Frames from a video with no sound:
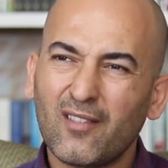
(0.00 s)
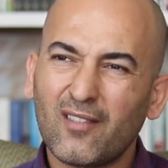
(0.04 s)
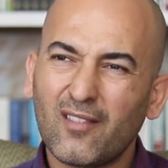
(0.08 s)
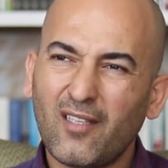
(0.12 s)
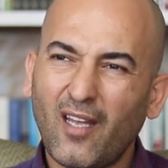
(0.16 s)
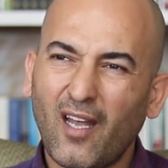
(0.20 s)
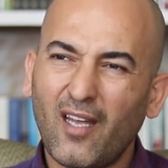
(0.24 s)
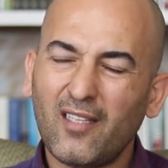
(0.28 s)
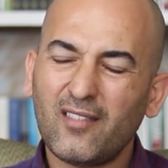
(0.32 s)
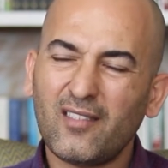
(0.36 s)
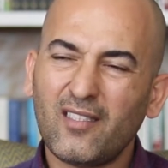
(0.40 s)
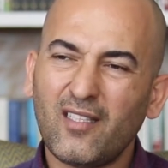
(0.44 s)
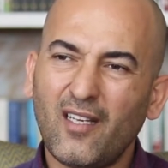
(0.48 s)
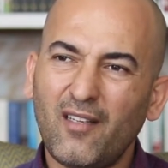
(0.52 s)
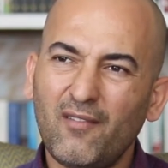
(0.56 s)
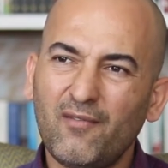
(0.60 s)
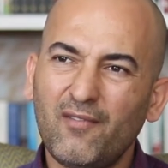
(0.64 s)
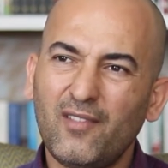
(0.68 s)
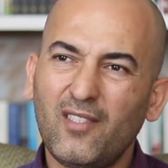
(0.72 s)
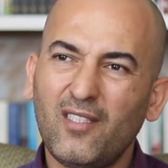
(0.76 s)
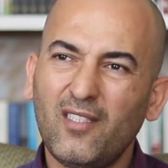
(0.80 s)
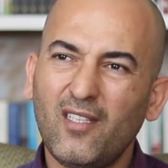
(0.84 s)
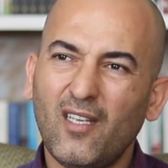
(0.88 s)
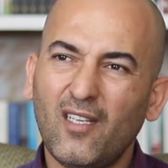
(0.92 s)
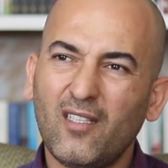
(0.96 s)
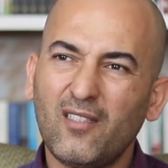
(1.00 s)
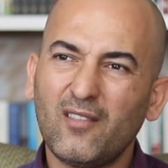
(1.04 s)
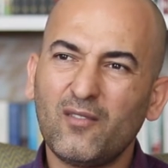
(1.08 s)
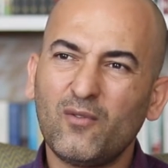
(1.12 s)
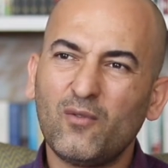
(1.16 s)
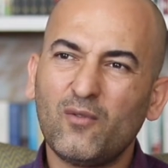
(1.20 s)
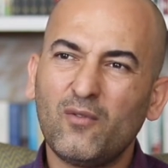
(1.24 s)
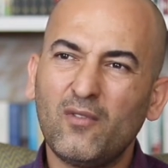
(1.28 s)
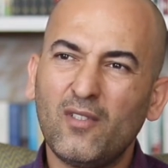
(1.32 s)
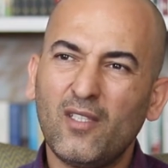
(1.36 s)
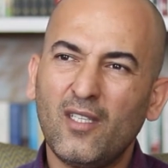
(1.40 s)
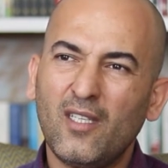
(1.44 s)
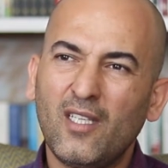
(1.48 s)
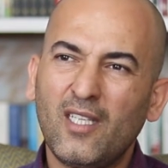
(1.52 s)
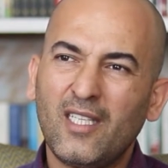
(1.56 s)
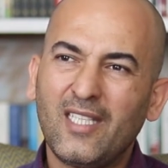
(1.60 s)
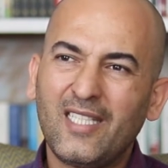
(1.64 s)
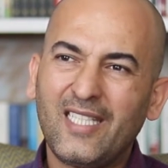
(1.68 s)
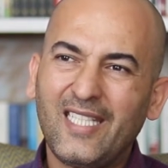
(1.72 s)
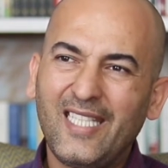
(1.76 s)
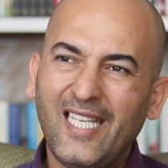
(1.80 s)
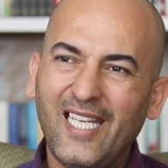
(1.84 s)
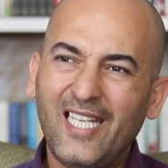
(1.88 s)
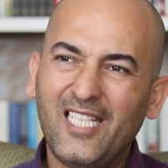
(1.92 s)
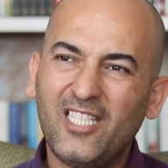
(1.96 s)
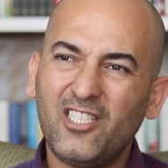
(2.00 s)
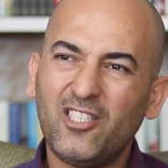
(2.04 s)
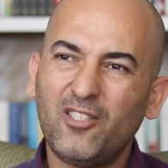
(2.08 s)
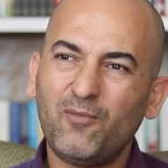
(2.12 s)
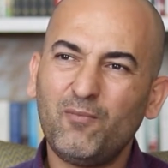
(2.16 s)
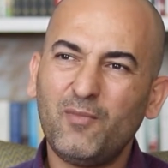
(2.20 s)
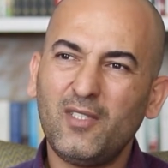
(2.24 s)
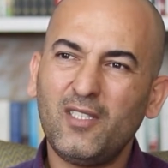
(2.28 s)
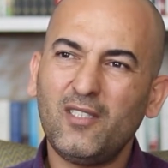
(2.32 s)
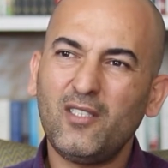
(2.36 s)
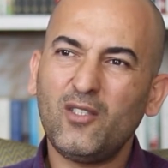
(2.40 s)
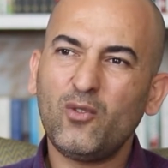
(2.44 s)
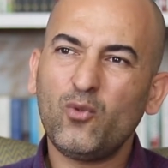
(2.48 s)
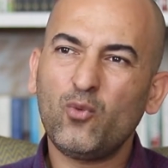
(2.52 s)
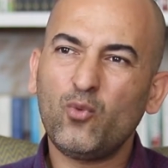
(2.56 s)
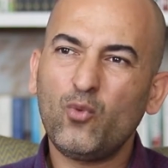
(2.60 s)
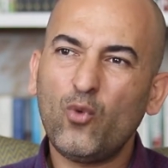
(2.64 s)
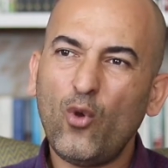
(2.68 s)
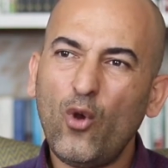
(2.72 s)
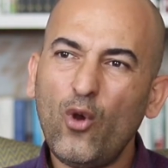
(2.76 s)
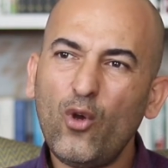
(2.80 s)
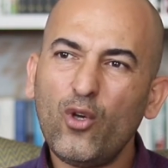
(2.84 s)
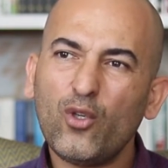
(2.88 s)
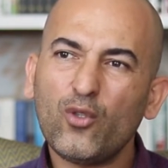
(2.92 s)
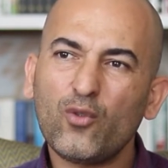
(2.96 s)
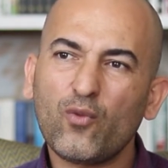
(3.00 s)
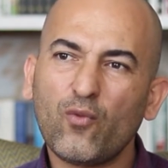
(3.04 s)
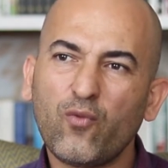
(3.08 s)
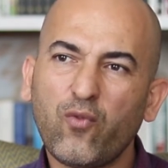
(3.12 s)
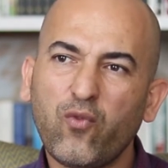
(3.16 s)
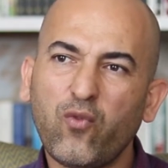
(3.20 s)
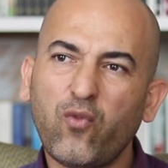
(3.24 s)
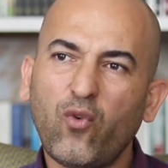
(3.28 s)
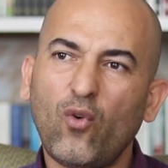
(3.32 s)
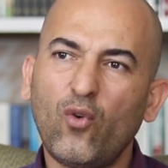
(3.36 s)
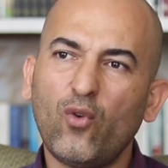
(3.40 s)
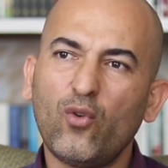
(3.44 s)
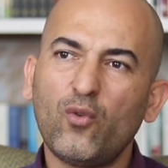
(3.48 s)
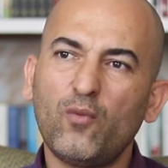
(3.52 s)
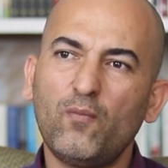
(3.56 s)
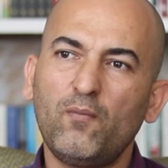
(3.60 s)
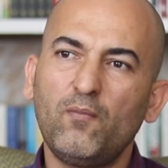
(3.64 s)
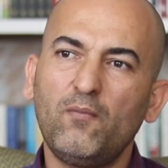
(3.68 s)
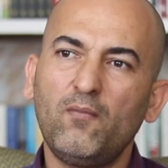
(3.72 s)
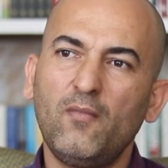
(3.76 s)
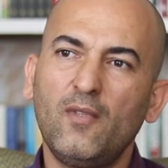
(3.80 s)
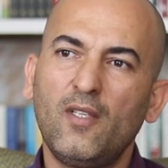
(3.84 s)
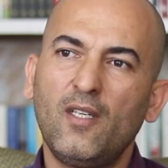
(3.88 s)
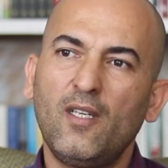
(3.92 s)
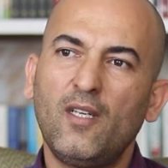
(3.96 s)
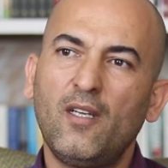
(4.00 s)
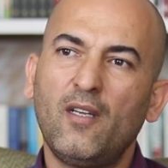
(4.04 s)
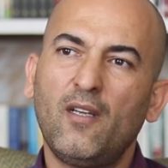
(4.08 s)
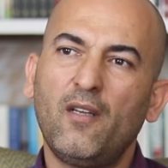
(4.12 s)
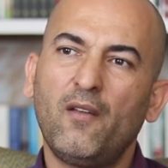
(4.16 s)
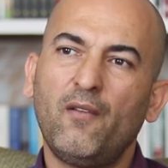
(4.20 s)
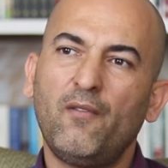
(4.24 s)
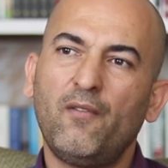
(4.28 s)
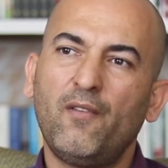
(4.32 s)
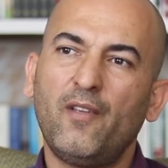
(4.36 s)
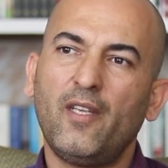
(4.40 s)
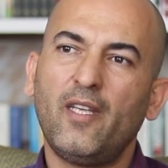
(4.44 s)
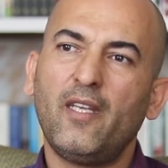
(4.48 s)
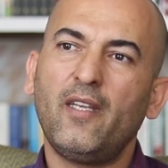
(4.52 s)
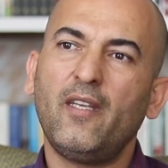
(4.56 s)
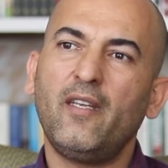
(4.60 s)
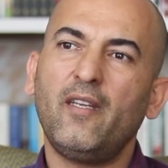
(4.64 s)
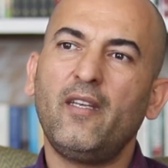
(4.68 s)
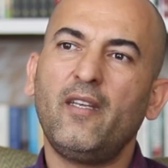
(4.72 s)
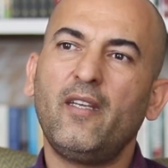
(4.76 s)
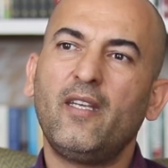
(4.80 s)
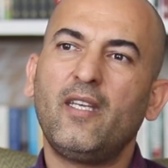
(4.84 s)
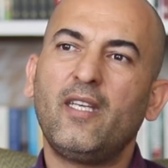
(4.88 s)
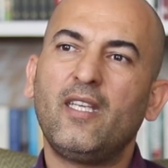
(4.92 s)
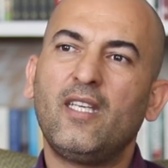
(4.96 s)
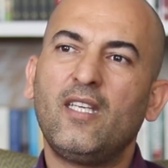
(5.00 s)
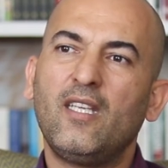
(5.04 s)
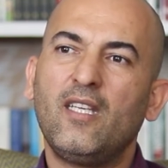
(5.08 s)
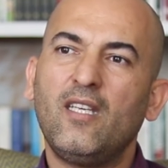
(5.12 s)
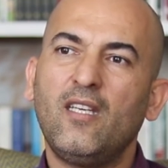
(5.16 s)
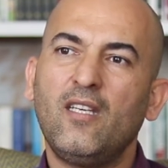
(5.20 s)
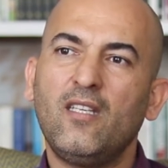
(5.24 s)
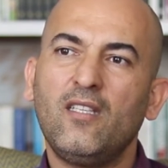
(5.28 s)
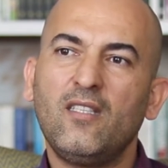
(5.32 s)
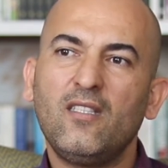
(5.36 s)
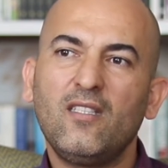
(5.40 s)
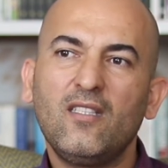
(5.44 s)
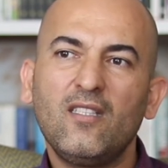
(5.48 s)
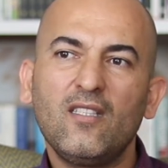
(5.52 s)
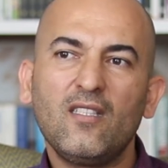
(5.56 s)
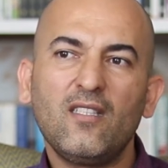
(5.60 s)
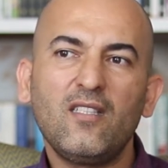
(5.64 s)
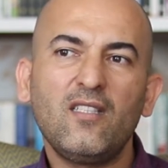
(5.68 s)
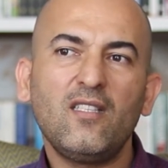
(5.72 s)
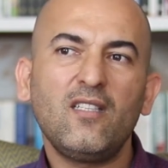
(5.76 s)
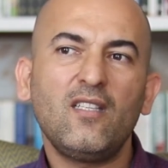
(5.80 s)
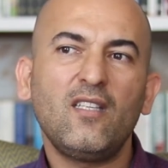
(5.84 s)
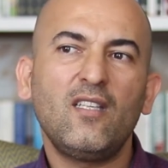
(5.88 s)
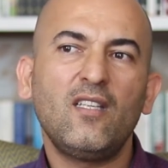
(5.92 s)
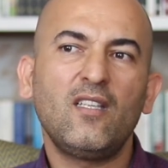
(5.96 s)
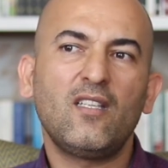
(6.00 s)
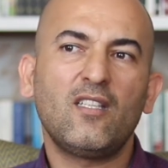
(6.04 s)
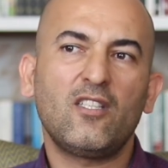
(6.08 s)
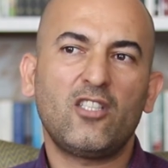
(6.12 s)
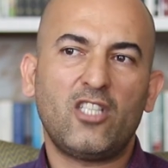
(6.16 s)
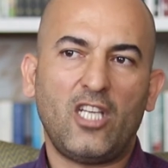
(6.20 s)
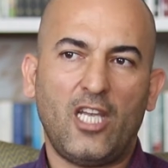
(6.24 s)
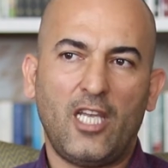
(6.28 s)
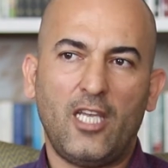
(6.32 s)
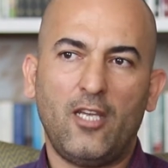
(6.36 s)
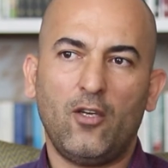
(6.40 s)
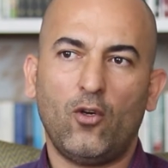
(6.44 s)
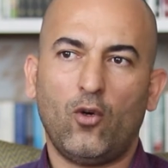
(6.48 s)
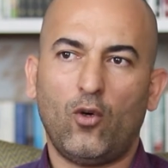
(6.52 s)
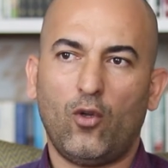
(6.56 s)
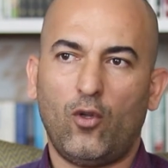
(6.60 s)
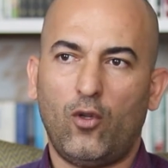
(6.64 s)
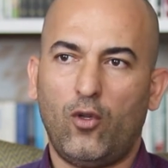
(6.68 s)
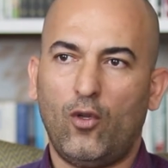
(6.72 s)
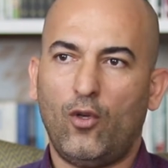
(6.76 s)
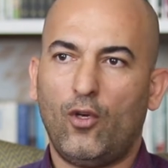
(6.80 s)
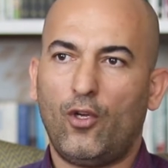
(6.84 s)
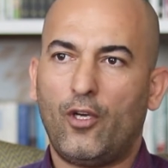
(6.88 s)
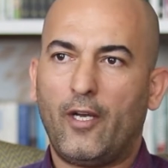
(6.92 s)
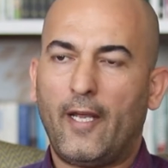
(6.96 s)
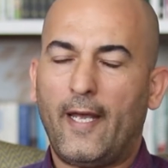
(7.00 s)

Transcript: Tantra Vidya'nın gelişiminde dört form ve e, yıl şeyi oluyor.